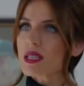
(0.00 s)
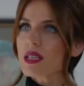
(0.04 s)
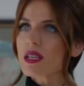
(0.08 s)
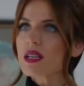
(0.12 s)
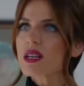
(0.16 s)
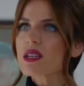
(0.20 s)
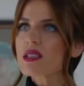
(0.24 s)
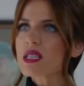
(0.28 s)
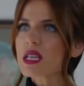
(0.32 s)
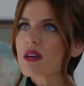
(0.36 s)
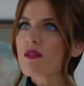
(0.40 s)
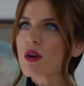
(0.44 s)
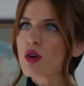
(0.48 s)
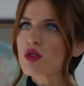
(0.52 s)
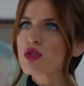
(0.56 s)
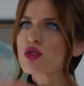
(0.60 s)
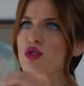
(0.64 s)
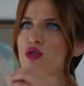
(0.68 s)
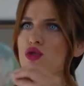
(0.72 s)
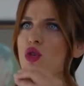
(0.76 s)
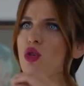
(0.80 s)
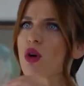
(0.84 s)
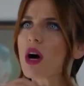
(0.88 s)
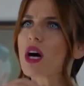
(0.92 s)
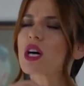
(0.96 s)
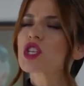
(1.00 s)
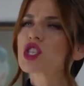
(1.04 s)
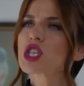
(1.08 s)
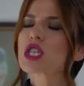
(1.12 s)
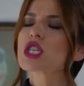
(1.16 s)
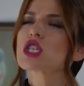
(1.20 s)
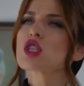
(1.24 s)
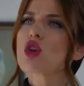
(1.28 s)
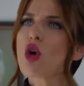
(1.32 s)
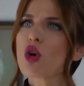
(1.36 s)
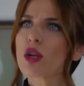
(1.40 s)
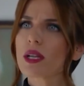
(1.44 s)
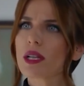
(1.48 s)
Ben sana kısa ve öz çok
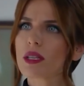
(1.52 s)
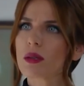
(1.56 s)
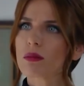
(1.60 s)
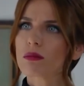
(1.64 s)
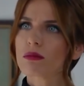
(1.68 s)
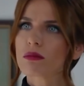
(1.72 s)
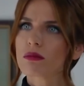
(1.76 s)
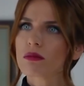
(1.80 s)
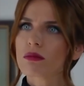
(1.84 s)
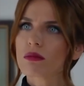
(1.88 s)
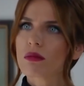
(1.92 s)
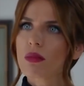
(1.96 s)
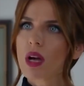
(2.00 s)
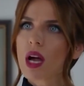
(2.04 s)
açık söyledim.